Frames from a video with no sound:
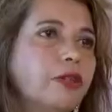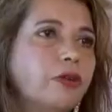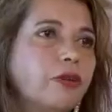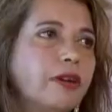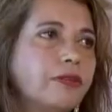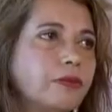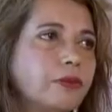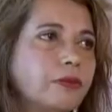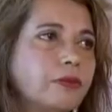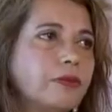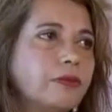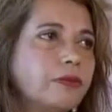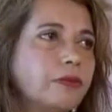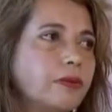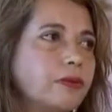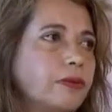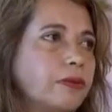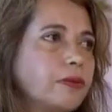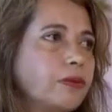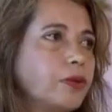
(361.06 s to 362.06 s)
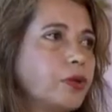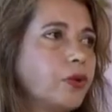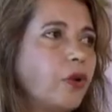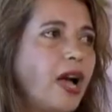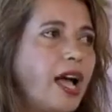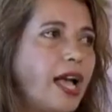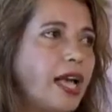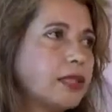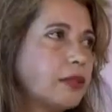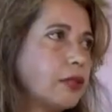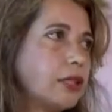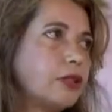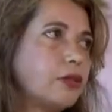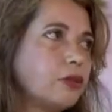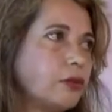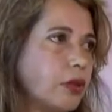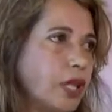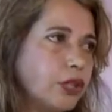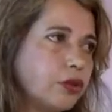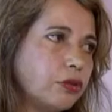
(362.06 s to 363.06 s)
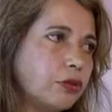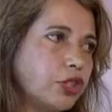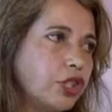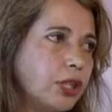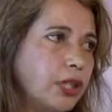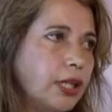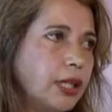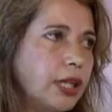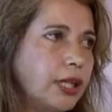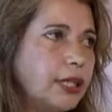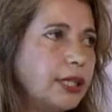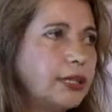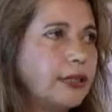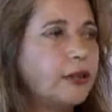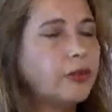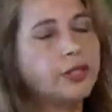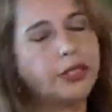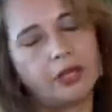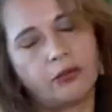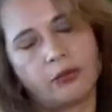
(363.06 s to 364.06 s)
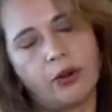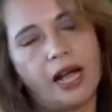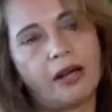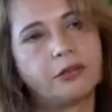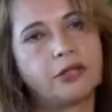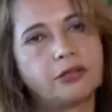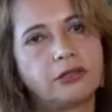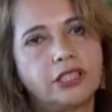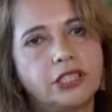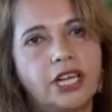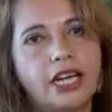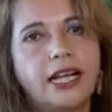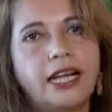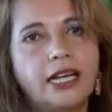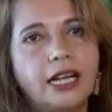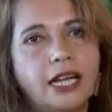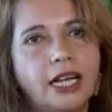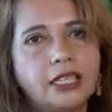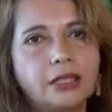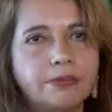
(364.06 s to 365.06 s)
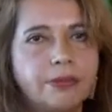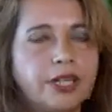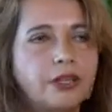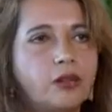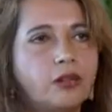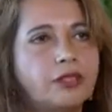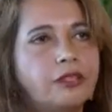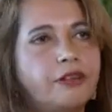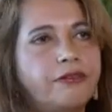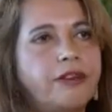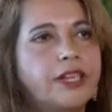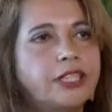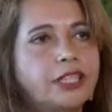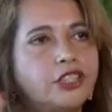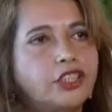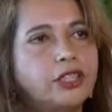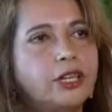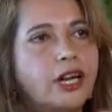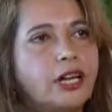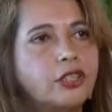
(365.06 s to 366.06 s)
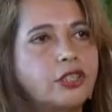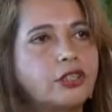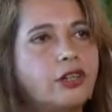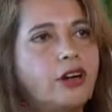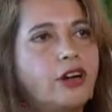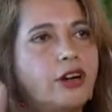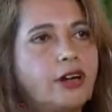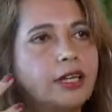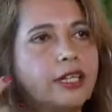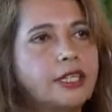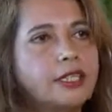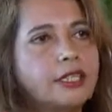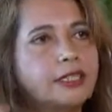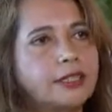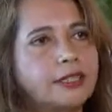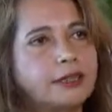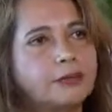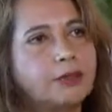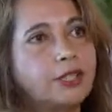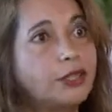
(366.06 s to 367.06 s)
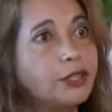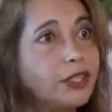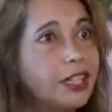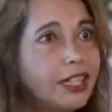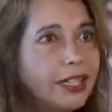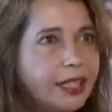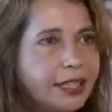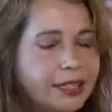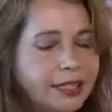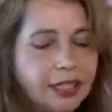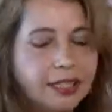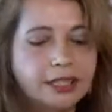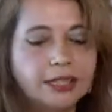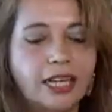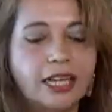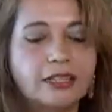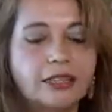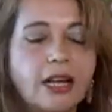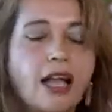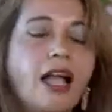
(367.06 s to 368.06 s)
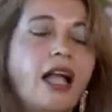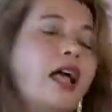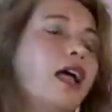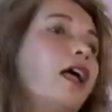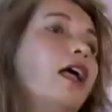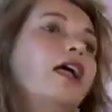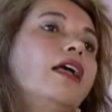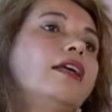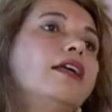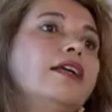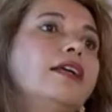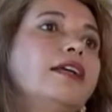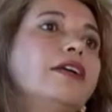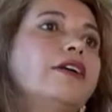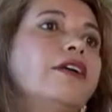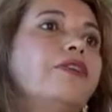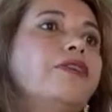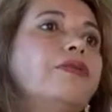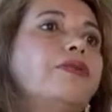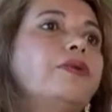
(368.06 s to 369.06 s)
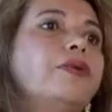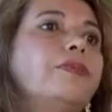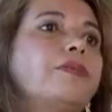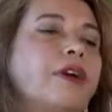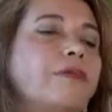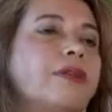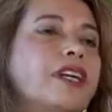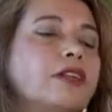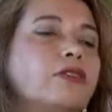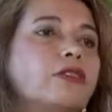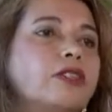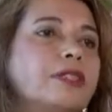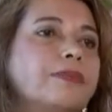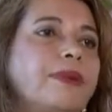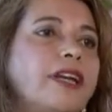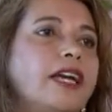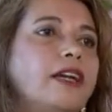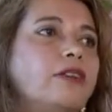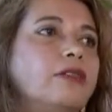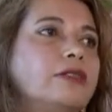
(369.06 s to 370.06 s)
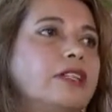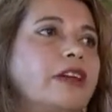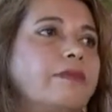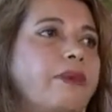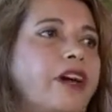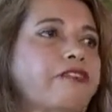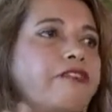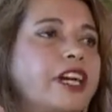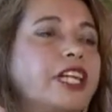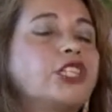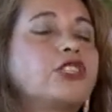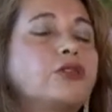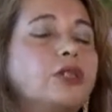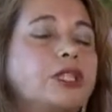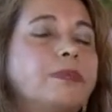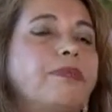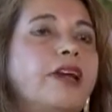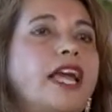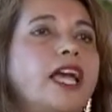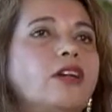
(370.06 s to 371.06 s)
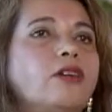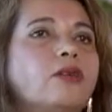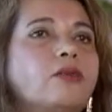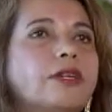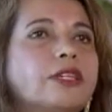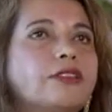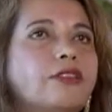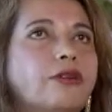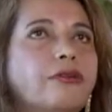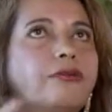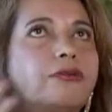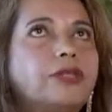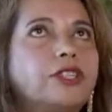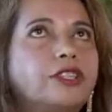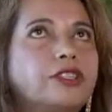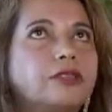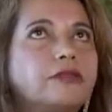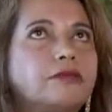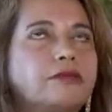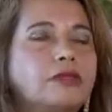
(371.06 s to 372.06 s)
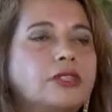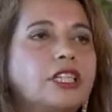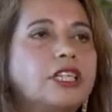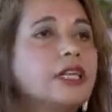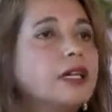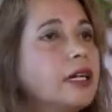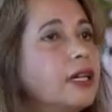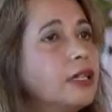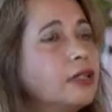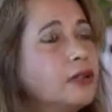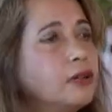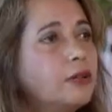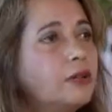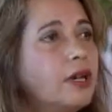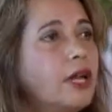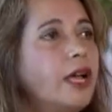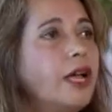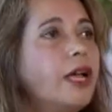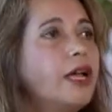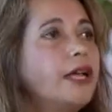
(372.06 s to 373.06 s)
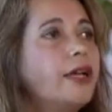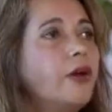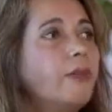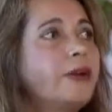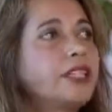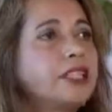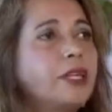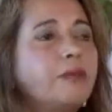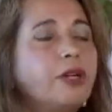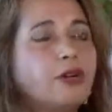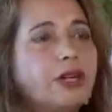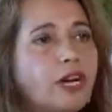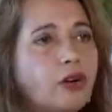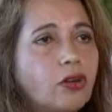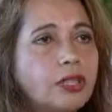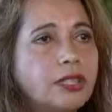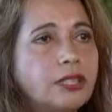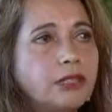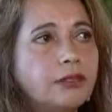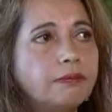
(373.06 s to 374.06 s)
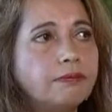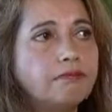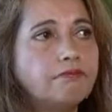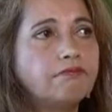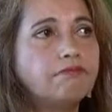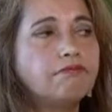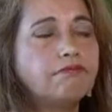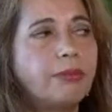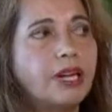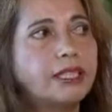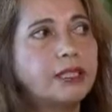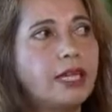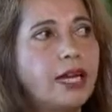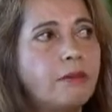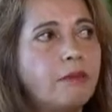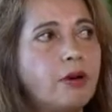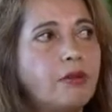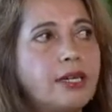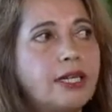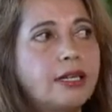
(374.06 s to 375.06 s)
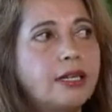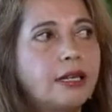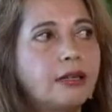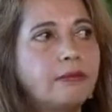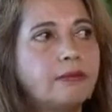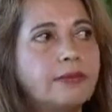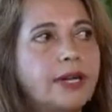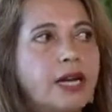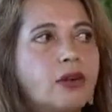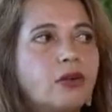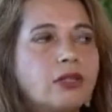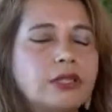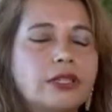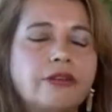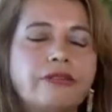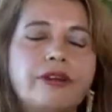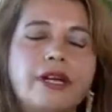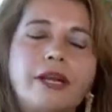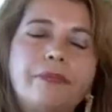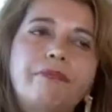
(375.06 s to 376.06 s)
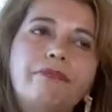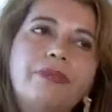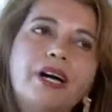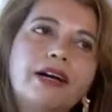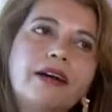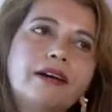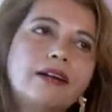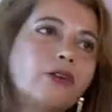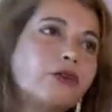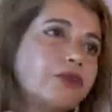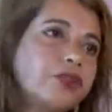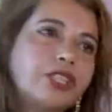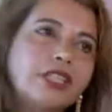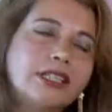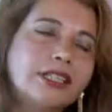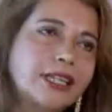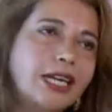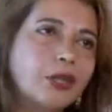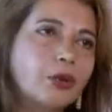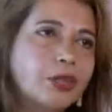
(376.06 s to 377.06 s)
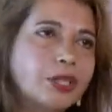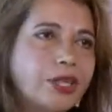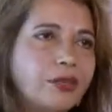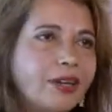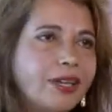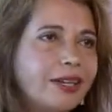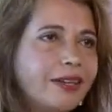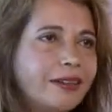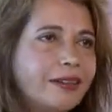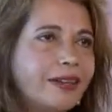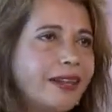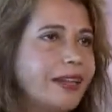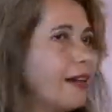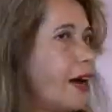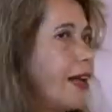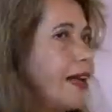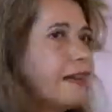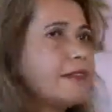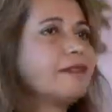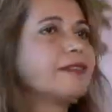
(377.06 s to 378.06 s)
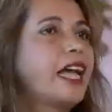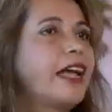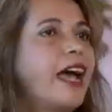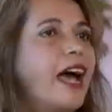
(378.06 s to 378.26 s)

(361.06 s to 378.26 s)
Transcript: no, no, no, no churrasco, isso durante o dia, e eu tenho o hábito de chegar em casa, a primeira coisa que eu faço é tirar joias, bijuterias, etc. E eu fui para a beira do espelho, né, para frente do espelho, quando eu fui tirando, eu percebi um carocinho. Passei a mão aqui, um carocinho. Eu falei, pá, eu não tinha esse carocinho aí, tá